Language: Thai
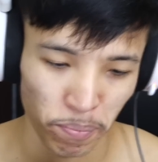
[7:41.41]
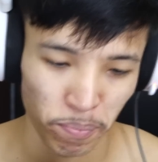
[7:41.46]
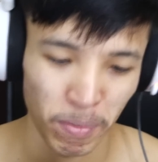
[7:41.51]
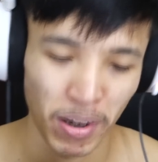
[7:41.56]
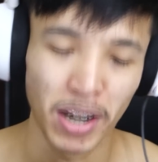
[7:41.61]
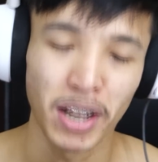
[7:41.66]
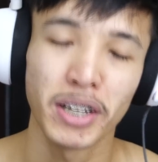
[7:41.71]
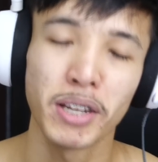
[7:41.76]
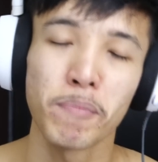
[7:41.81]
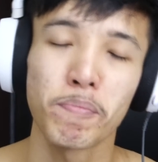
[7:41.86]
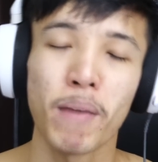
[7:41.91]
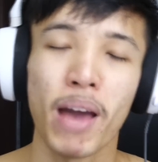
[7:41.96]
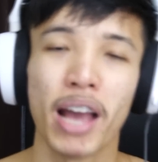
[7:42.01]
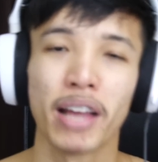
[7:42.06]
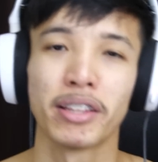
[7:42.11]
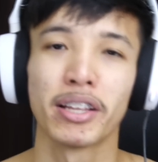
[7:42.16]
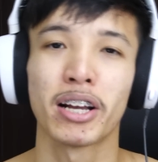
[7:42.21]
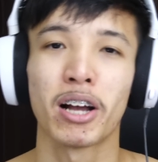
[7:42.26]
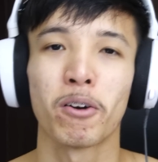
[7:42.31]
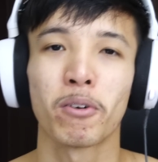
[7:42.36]
เป็นเรื่องที่แปล
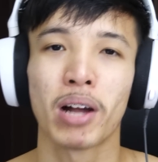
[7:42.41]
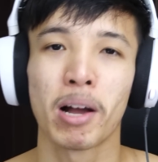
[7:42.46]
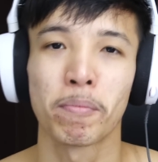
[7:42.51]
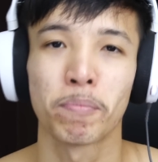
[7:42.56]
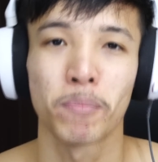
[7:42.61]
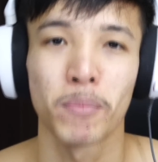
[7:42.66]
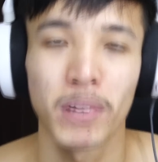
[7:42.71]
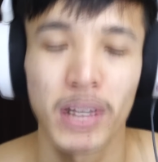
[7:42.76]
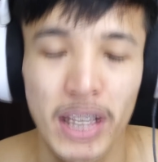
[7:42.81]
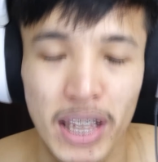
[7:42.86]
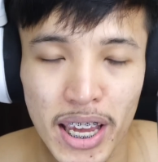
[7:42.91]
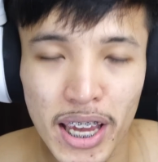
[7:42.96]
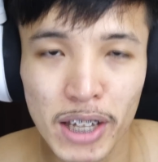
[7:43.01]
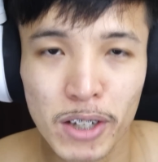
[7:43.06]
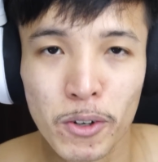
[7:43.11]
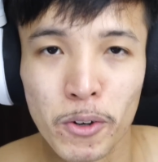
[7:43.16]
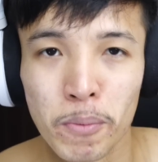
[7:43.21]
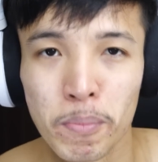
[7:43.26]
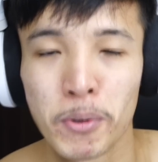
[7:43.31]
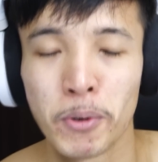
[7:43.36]
กที่เขากับเกลีย
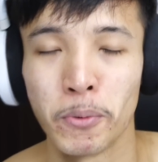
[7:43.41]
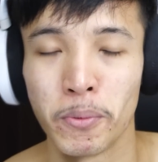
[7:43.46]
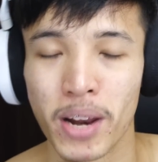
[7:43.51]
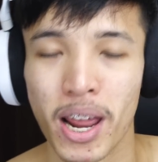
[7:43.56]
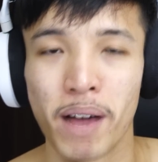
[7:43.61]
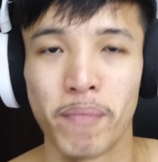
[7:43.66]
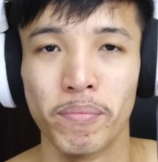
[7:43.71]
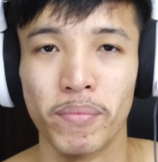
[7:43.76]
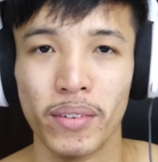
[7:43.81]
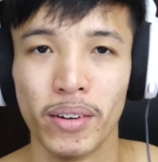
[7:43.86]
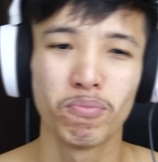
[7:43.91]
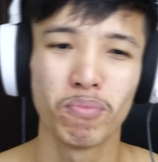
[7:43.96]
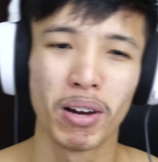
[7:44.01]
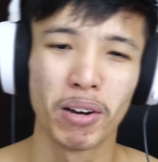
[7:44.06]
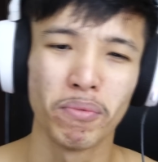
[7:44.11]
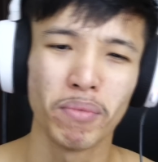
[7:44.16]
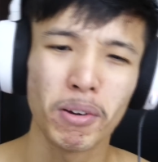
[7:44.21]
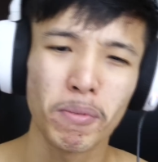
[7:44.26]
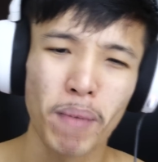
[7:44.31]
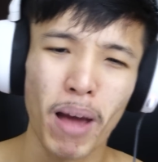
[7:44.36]
ดคนผิวดำ เหมื
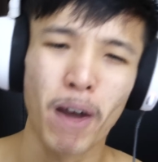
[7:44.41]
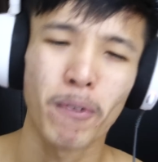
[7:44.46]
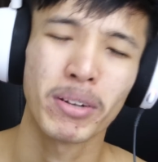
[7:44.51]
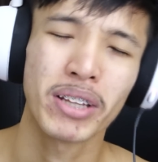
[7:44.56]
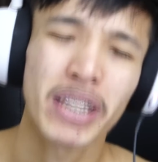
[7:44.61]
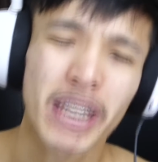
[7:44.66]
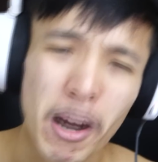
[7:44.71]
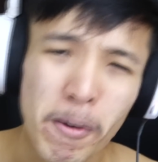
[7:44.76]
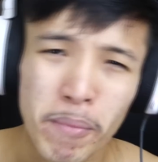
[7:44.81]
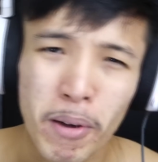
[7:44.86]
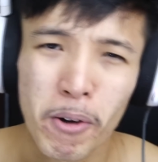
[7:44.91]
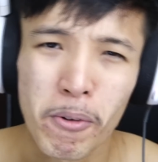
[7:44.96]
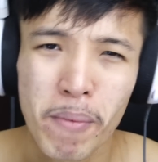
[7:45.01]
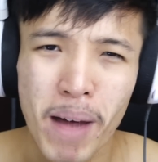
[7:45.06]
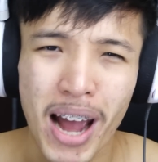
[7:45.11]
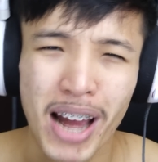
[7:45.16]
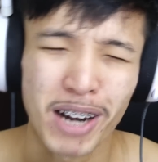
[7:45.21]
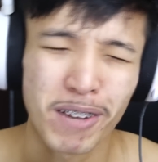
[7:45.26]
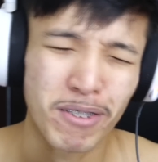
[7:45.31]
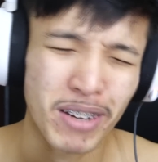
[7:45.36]
อนมึงไปเอาวัฒนธรรมเขา
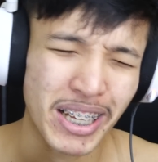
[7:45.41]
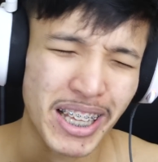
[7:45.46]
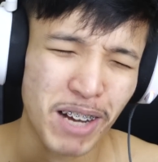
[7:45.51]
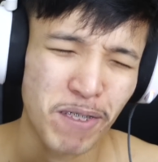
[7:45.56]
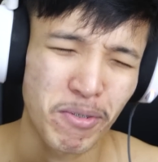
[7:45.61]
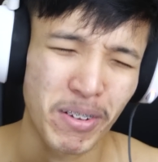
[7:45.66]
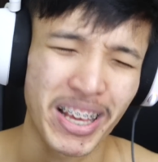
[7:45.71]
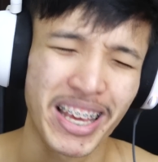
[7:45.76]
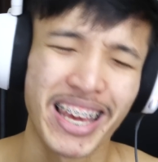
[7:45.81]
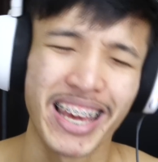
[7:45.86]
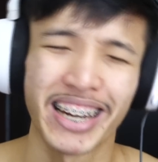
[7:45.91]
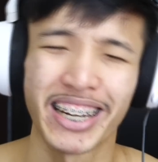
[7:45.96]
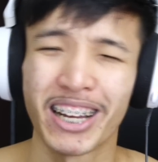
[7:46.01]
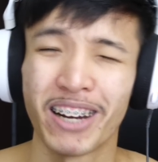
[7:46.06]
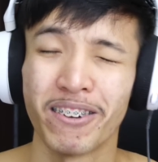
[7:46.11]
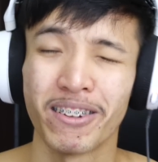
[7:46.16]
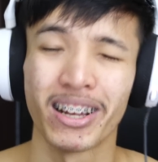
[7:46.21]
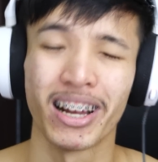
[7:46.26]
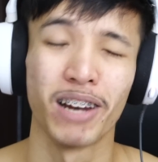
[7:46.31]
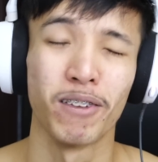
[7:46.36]
มาแล้วก็ยังไปเกลียด
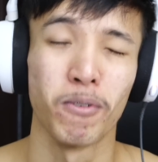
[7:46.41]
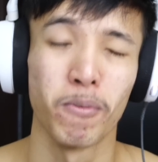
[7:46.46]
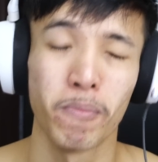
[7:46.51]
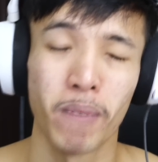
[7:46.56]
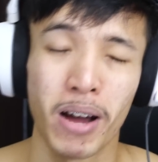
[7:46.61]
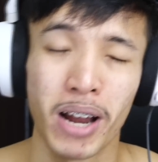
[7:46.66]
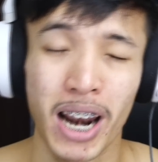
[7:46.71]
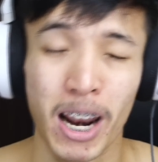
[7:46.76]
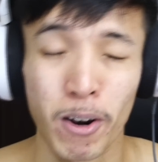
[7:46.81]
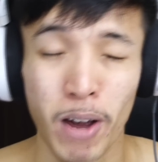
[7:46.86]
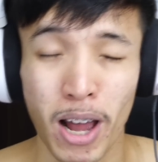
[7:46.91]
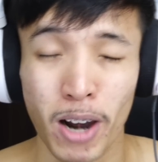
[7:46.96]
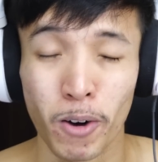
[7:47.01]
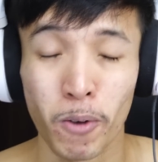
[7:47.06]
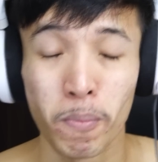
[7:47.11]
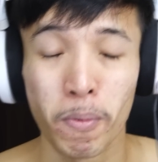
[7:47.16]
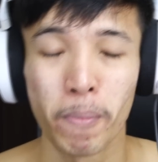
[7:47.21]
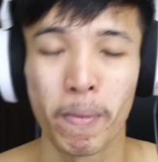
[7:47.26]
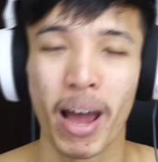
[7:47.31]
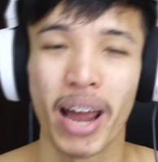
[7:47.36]
เขาอีกอา
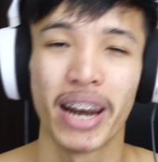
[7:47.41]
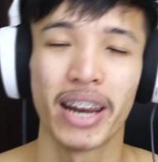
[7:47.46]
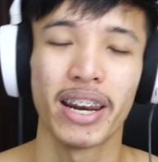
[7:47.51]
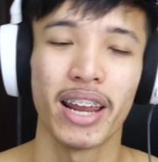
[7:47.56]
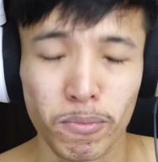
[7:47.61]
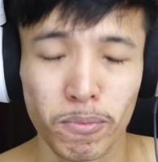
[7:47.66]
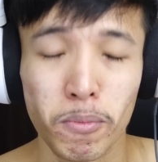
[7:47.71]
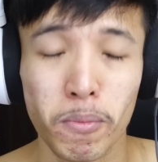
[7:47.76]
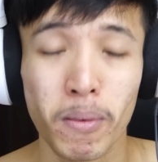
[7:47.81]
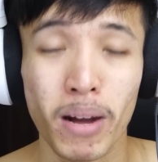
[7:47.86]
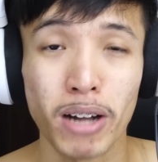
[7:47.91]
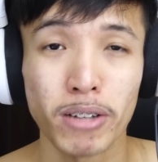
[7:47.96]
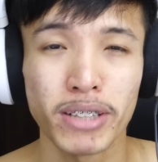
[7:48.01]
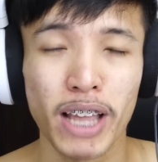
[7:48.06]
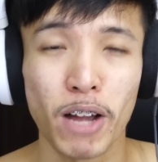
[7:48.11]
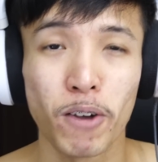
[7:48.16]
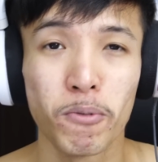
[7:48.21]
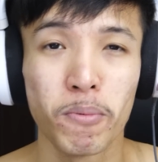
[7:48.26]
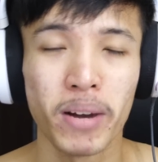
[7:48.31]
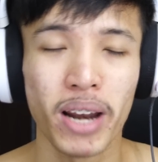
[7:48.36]
รมณ์ประมาณนะเข้า
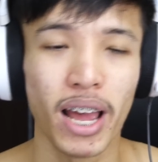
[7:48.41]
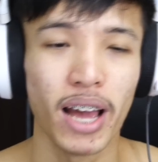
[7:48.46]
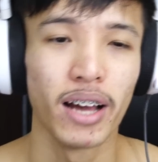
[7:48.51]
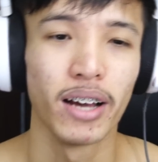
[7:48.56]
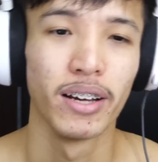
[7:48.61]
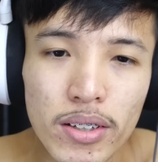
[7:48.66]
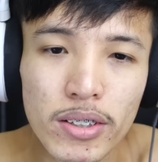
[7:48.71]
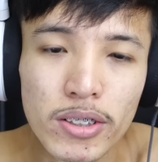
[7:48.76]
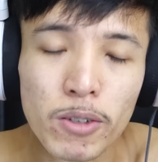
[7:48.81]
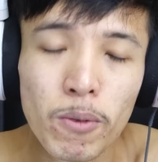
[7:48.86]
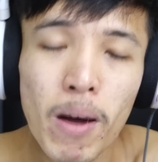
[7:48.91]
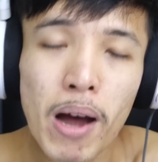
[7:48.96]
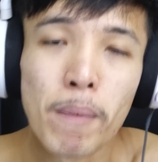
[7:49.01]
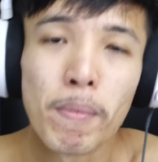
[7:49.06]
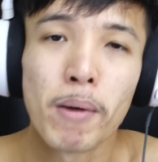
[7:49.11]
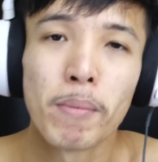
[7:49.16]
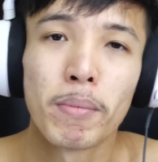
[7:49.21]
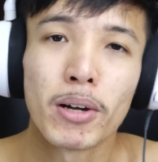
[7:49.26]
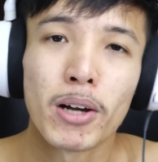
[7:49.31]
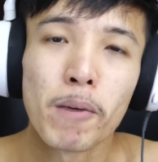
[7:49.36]
ใจกูปะเนี่ยจะว่า
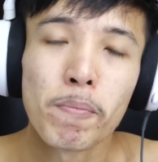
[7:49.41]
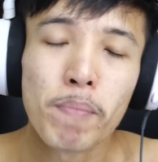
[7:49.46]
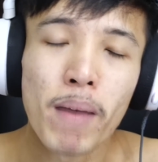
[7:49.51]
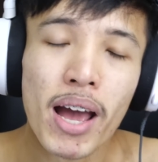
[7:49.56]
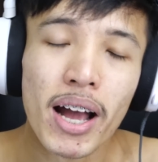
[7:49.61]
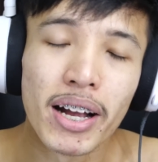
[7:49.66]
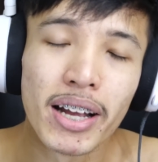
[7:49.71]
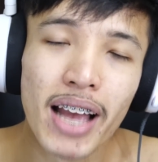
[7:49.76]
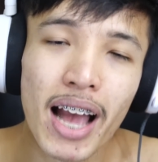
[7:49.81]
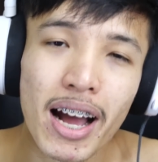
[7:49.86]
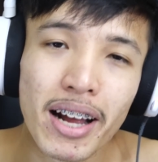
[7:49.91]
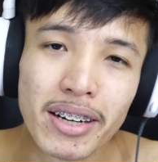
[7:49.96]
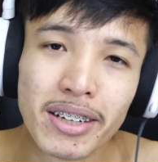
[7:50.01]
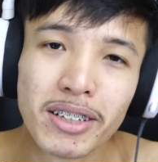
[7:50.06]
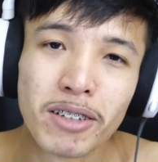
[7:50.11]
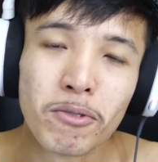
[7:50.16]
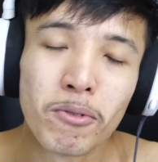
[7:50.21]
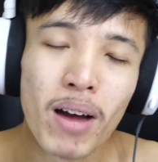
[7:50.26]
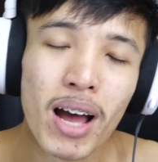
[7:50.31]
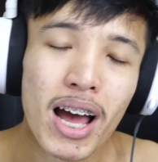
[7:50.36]
ไปมันก็แปลกอย่างห
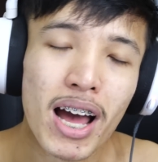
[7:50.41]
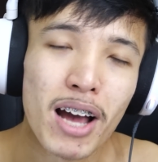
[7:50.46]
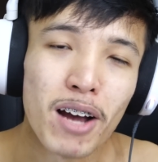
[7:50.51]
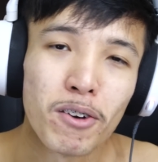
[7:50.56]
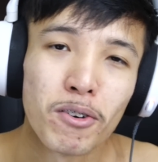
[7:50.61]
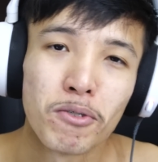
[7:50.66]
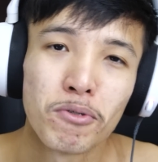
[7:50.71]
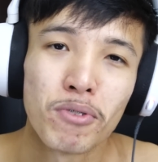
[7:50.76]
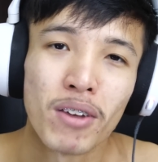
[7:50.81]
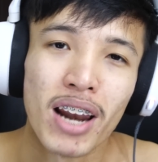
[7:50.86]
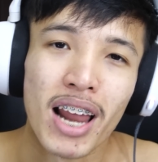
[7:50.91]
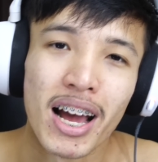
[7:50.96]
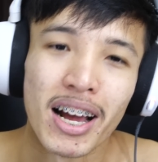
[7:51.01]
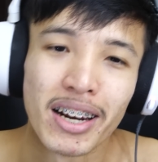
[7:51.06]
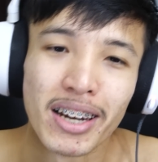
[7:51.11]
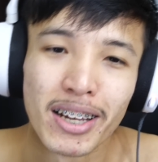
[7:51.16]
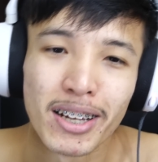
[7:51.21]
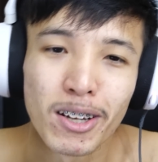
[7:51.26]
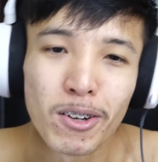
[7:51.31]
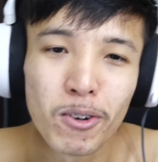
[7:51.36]
นึ่งว่าคนฝรั่ง
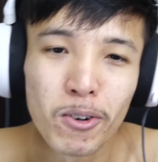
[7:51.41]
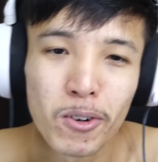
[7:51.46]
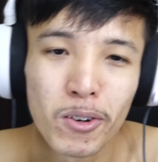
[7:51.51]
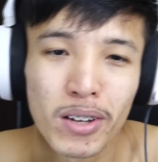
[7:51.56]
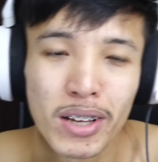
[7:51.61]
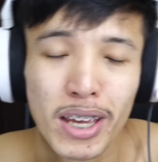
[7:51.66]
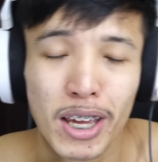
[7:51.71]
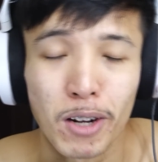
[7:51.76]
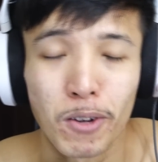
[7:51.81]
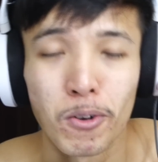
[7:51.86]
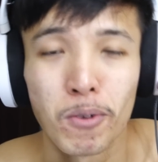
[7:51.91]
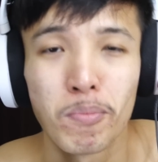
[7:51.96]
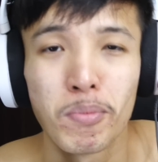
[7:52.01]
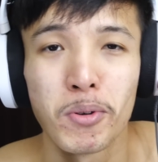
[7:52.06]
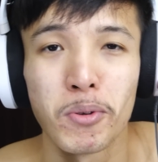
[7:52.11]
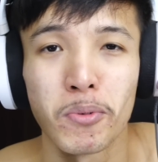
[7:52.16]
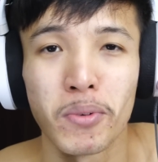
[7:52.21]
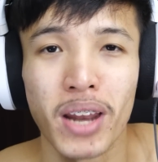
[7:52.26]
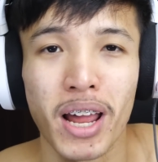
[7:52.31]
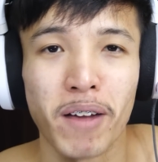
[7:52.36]
เนี่ยเกลียดคน
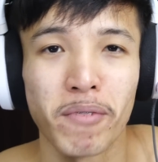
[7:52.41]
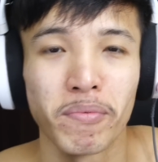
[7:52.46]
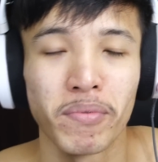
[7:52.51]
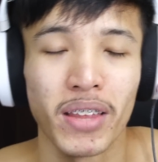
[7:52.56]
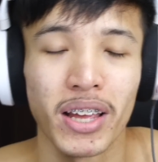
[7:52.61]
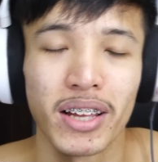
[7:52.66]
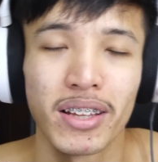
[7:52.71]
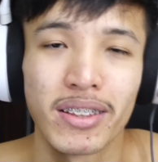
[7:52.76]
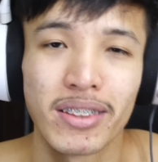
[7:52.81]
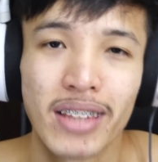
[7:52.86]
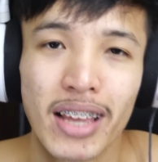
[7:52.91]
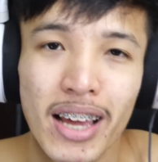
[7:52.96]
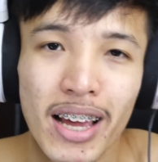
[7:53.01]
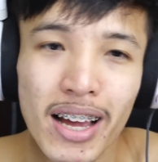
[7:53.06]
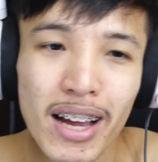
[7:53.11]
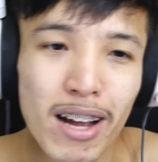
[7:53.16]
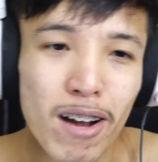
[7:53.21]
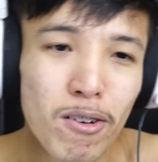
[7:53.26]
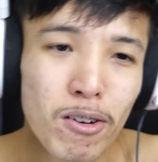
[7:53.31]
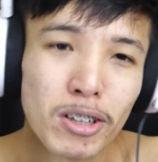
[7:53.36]
ผิวดำนะแต่
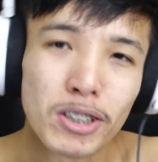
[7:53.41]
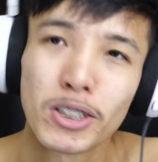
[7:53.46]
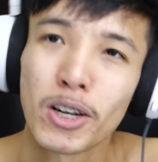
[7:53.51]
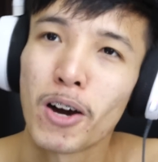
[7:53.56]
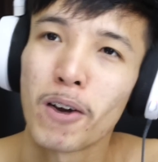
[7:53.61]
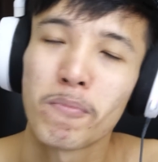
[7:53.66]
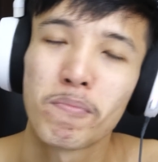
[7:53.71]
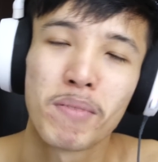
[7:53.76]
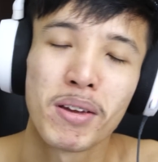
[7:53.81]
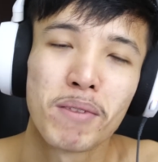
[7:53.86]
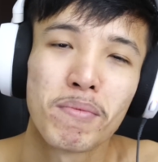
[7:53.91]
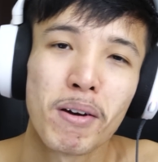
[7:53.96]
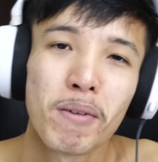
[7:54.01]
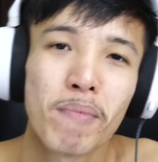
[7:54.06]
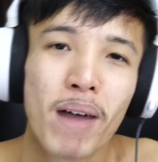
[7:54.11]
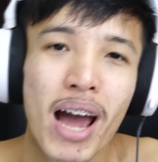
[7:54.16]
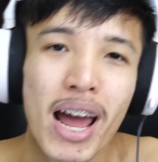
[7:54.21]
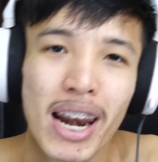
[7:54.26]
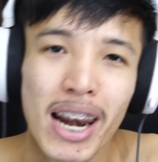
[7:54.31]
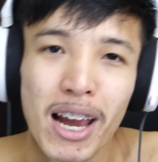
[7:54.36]
เขาก็ชอบบินมา
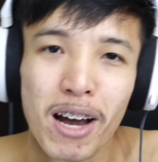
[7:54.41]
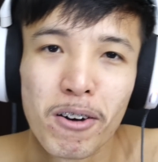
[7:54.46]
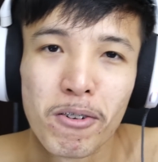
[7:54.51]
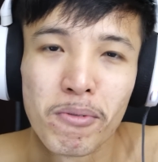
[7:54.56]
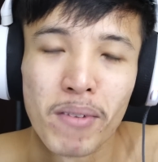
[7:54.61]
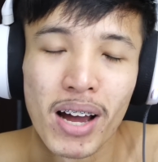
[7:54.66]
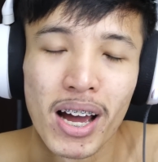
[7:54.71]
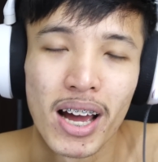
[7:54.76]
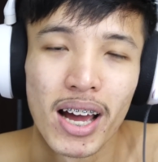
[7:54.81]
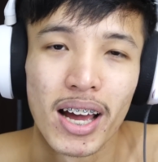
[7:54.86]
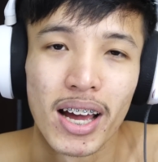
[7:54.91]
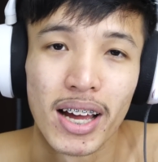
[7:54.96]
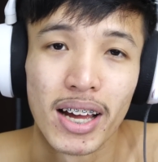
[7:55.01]
บ้านเรามา